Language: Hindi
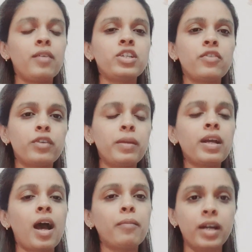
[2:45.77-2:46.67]
शिफ्ट
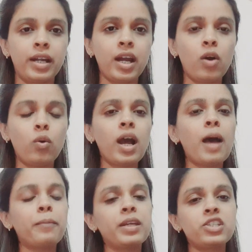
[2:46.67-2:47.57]
में काम करना
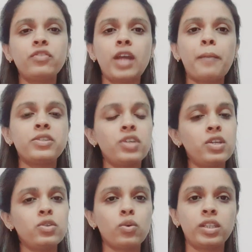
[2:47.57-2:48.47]
होगा आपकी शिफ्ट यहाँ पे
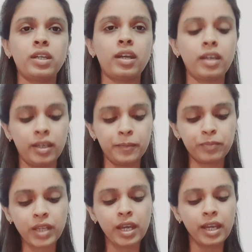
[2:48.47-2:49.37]
चेंज होती रहेंगी
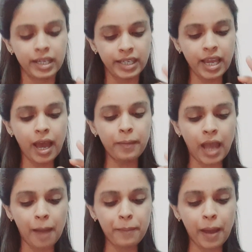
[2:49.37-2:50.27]
ये आप
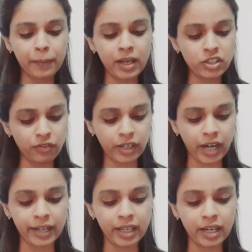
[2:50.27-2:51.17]
यहाँ पे आपका शिफ्ट
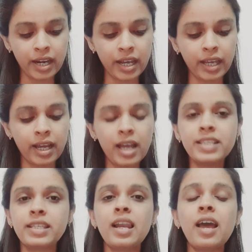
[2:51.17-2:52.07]
क्राइटेरिया रहेगा
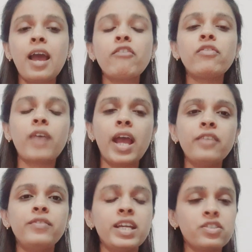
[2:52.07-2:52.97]
इसके अलावा यहाँ पे
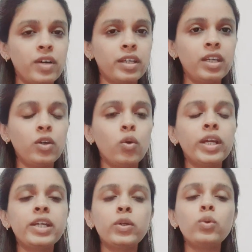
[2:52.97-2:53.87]
फाइव डेज वर्किंग
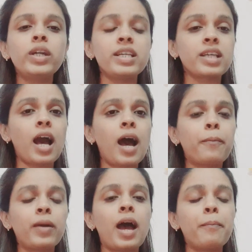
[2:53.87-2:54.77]
होगी टू डेज का
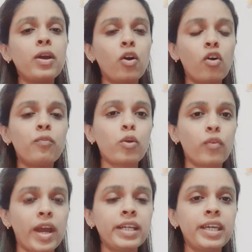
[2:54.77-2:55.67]
आपका यहाँ पे ऑफ
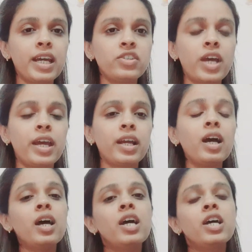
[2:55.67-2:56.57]
प्रोवाइड किया
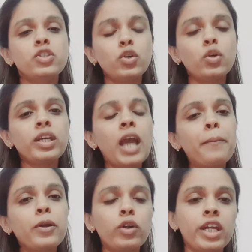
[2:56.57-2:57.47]
जाएगा जो कि
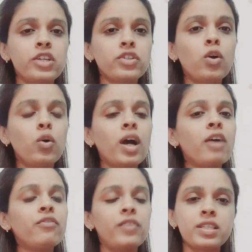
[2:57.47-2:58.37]
यहाँ पे रोटेशनल
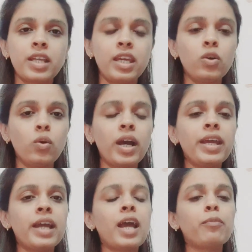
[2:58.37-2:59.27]
होगा फिक्स नहीं होगा
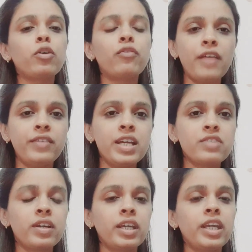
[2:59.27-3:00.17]
यानी आपको फाइव
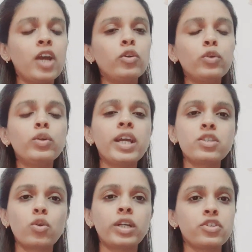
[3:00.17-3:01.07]
डेज वर्किंग है और टू
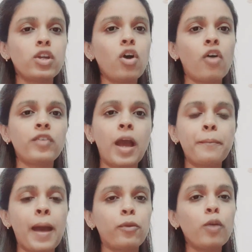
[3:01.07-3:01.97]
डेज रोटेशनल ऑफ
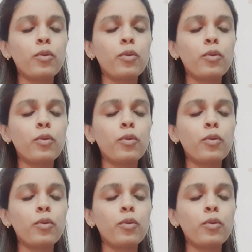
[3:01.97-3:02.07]
यहाँ पे आपको